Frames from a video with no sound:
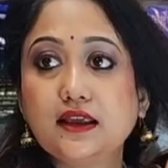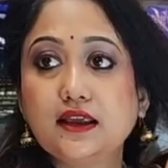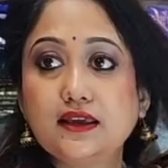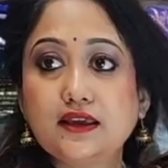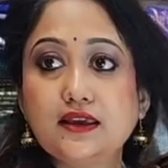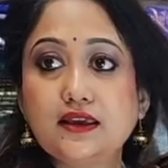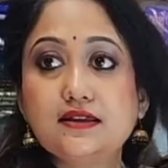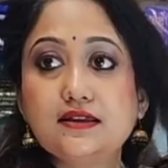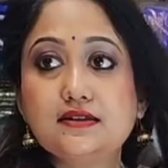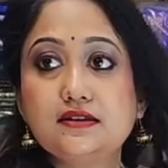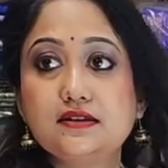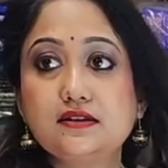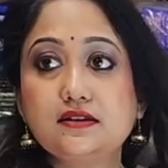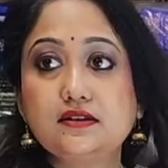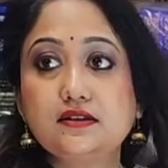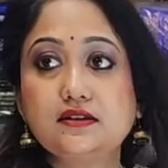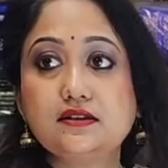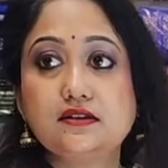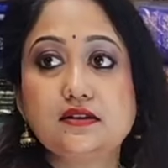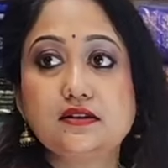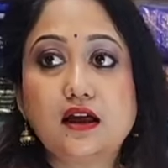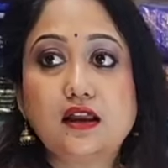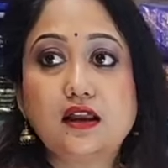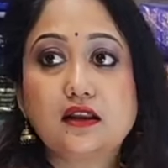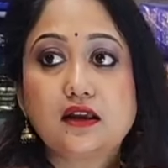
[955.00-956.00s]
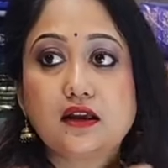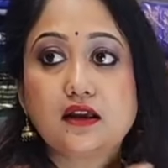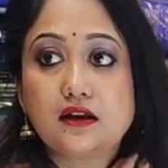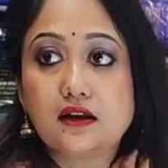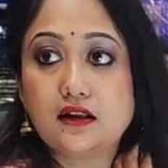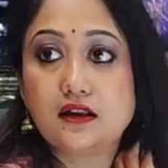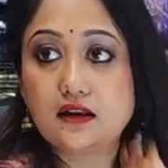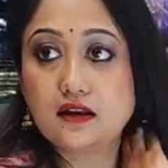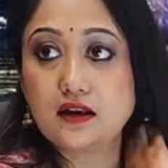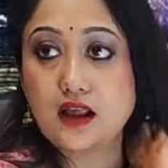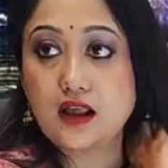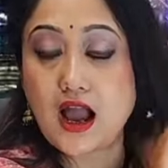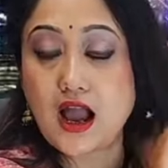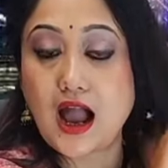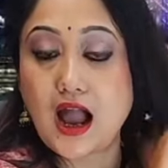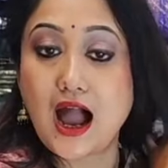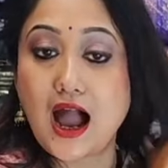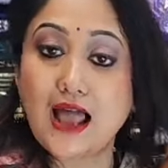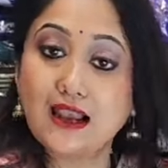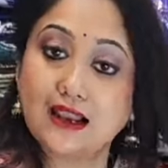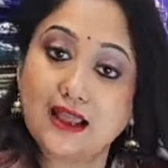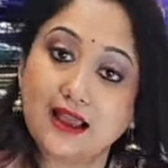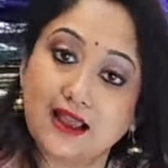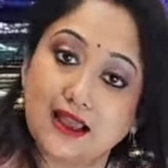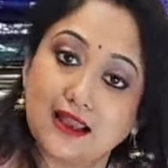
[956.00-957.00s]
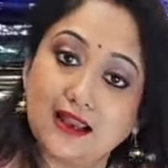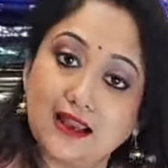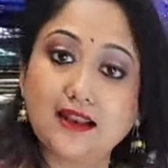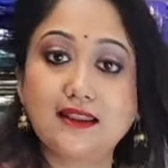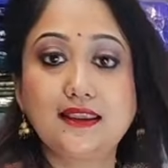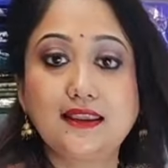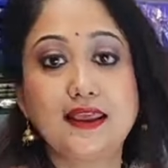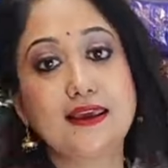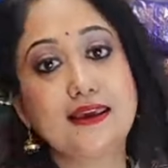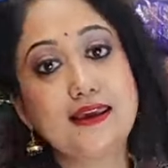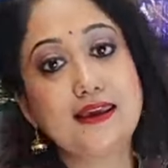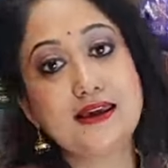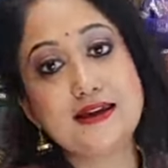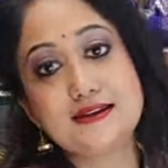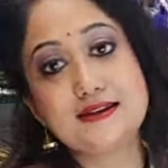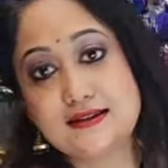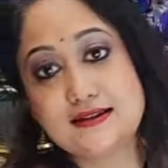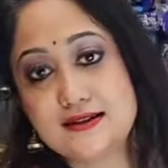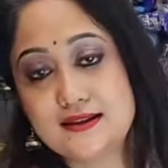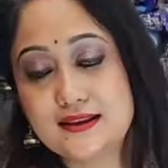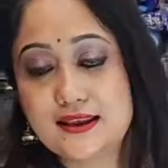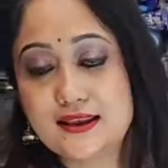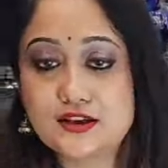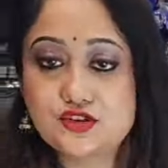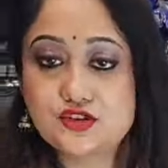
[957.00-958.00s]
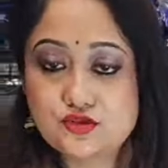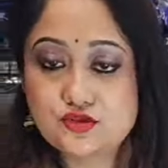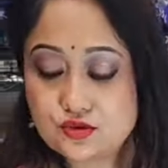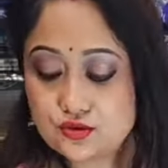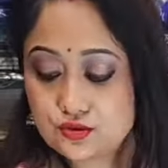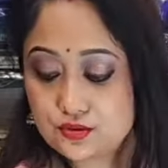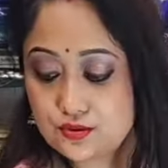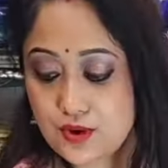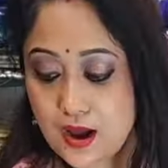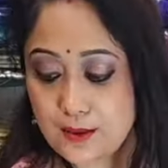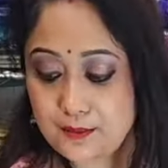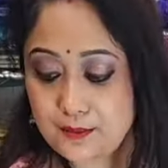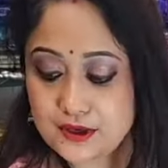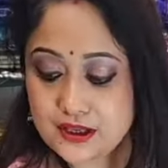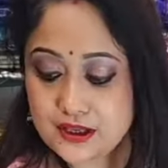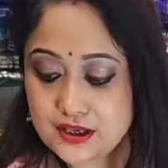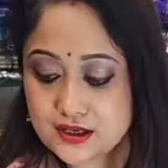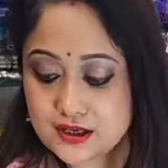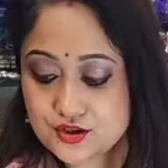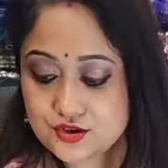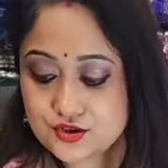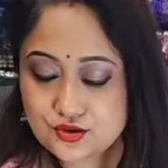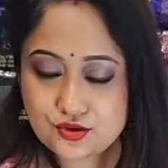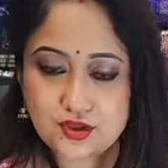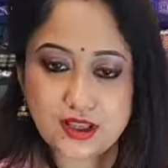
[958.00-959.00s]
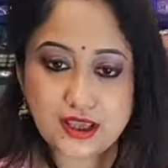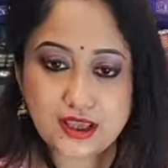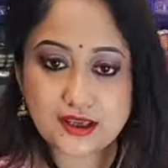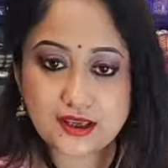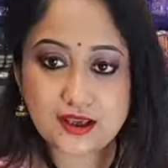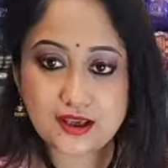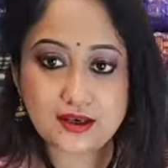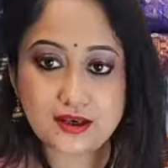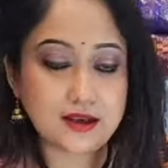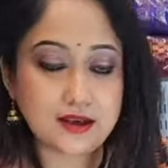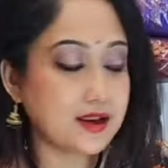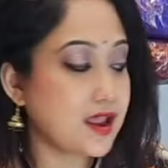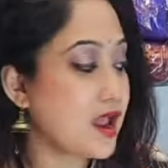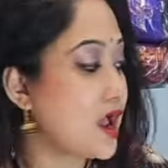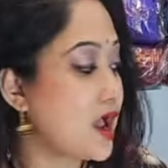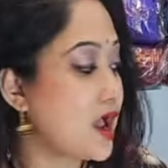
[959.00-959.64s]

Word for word: দেখিয়েছি হালকা কালার হালকা কালার দেখিয়েছি দিদি একটু আপনি একটু দেখে নিন